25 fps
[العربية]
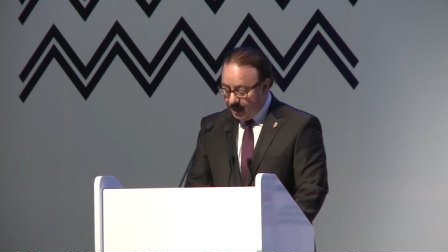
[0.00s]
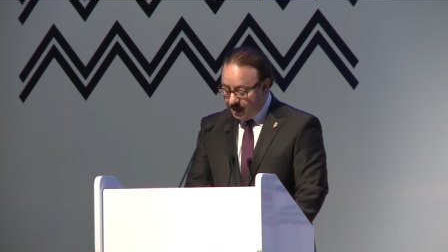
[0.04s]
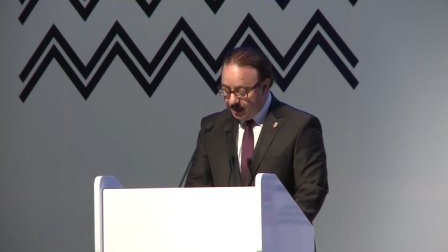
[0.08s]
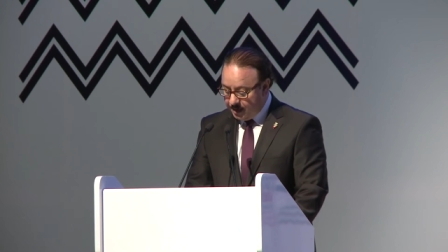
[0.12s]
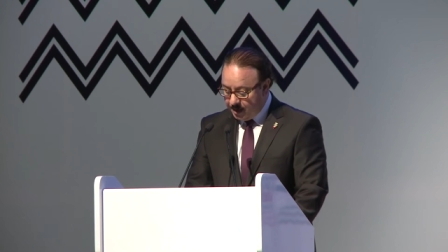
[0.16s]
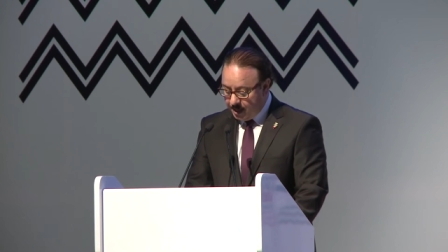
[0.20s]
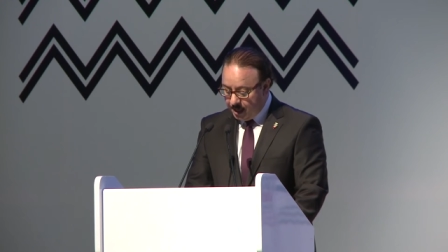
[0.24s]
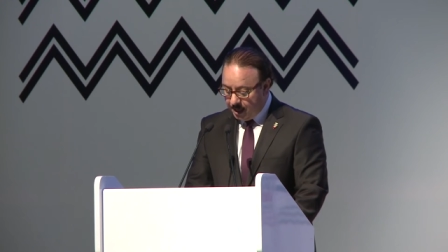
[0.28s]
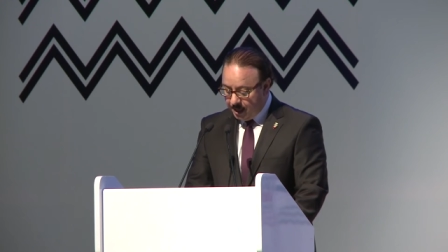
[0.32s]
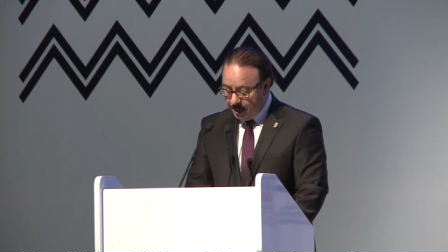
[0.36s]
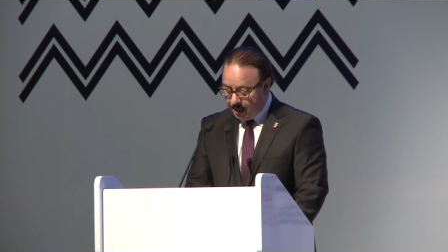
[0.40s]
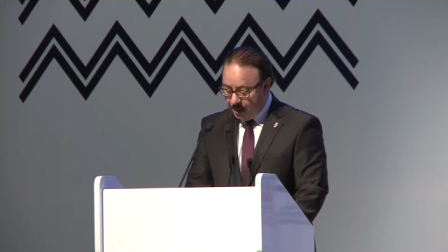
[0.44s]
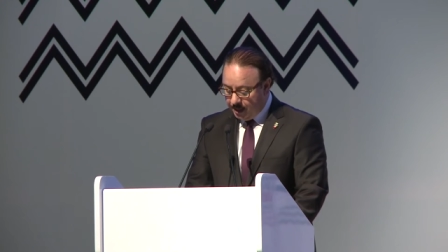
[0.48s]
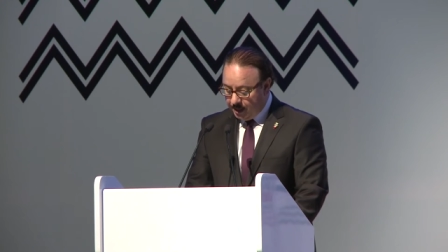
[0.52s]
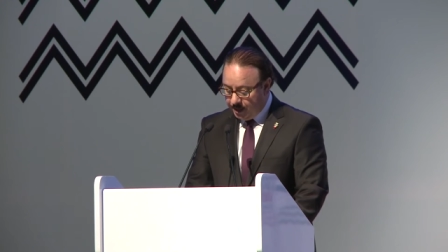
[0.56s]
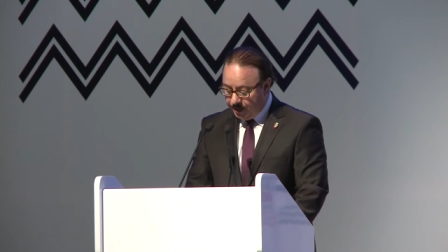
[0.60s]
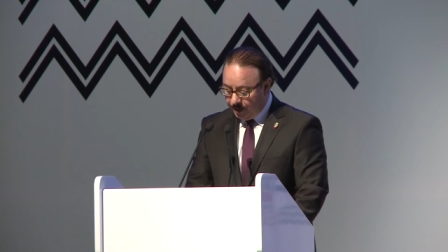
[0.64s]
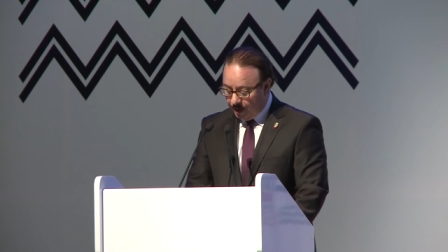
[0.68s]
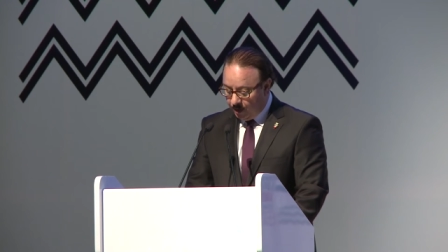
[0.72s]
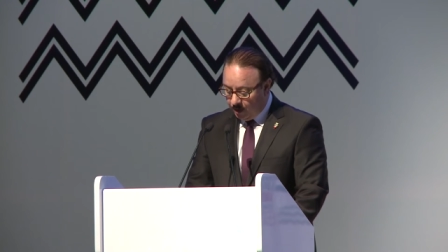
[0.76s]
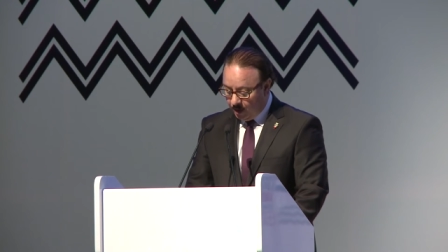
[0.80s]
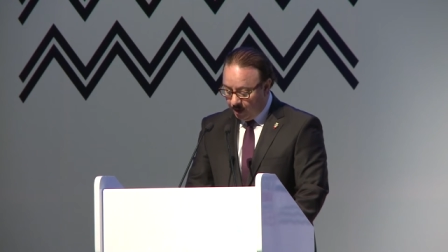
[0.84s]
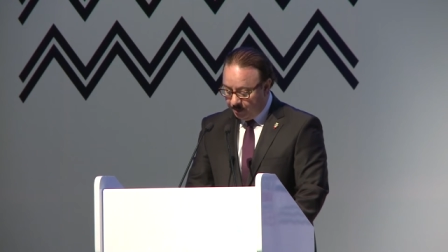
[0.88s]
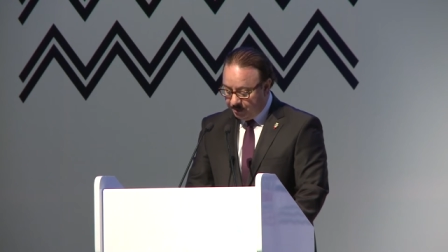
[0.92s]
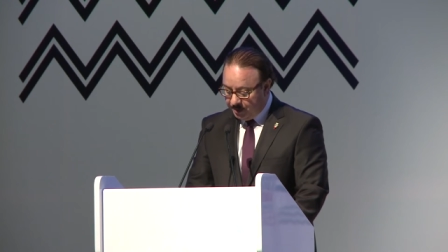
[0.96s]
آه،
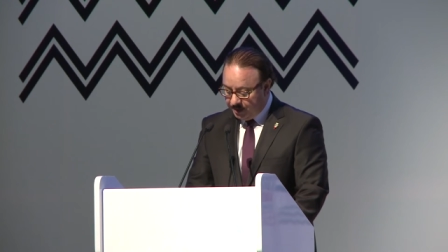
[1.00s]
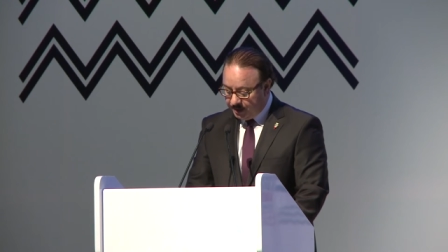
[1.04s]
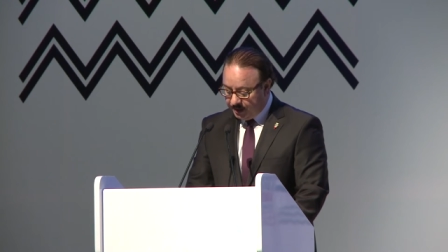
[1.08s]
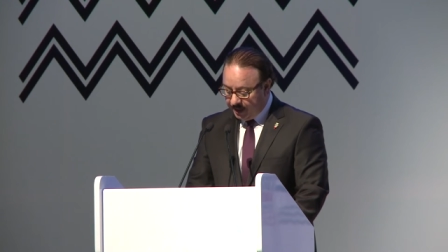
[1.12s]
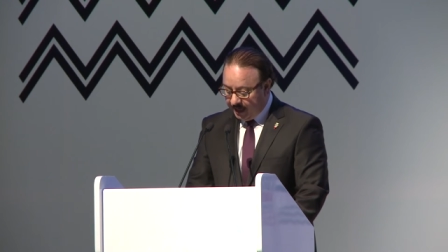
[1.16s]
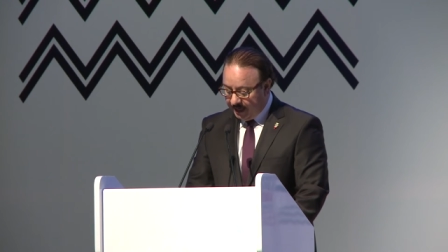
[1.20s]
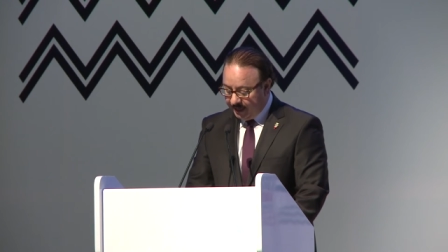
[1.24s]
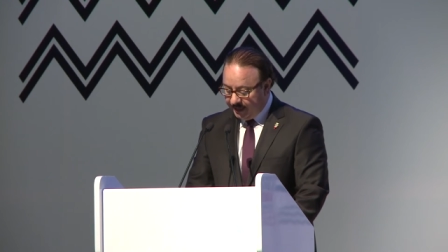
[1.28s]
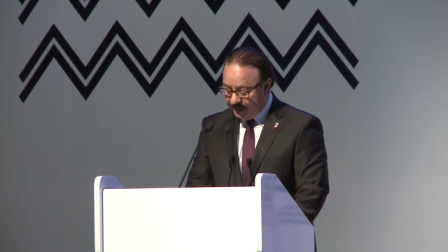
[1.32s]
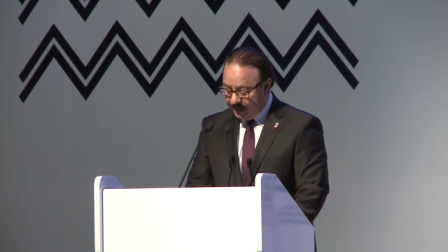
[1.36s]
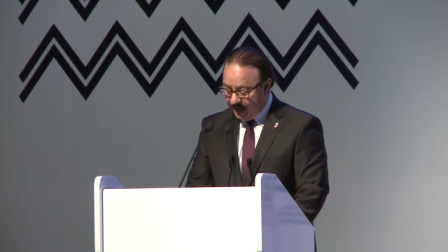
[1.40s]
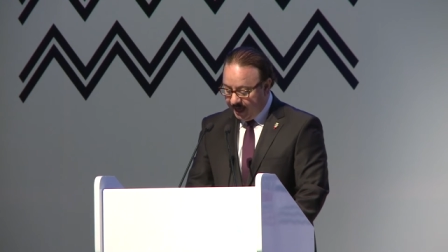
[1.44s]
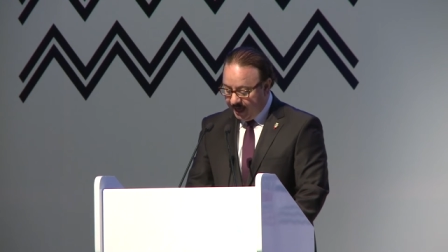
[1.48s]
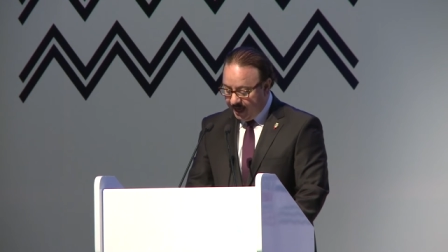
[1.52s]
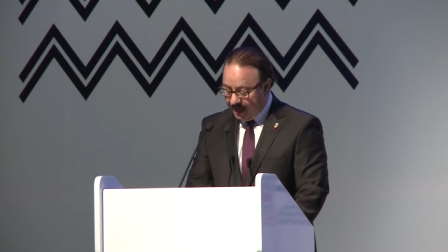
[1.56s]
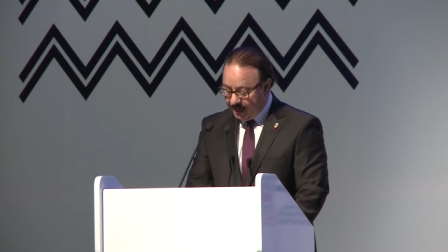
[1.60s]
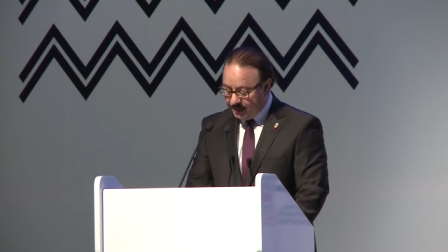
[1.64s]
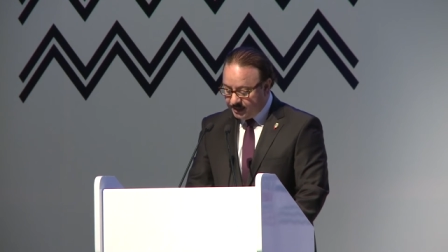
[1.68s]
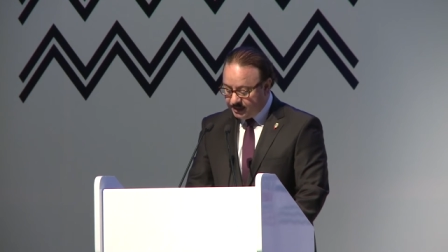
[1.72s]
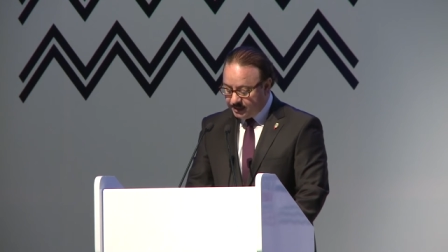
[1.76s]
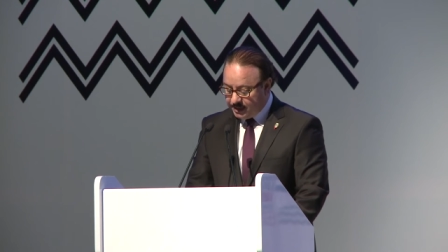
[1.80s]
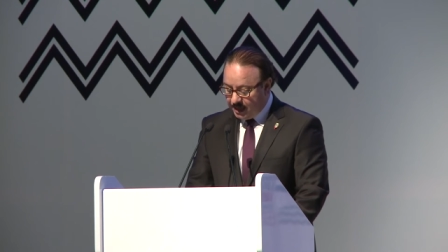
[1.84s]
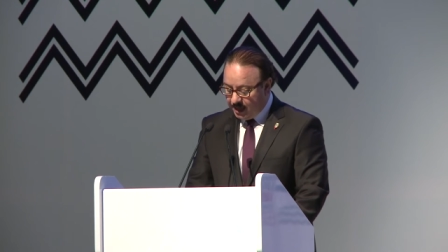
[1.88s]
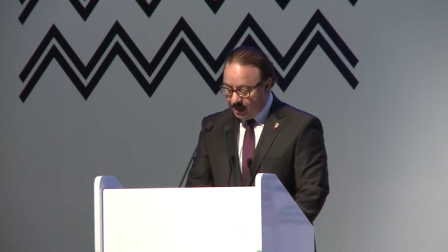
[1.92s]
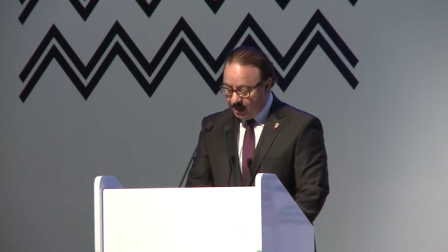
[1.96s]
لضوابط الجهاز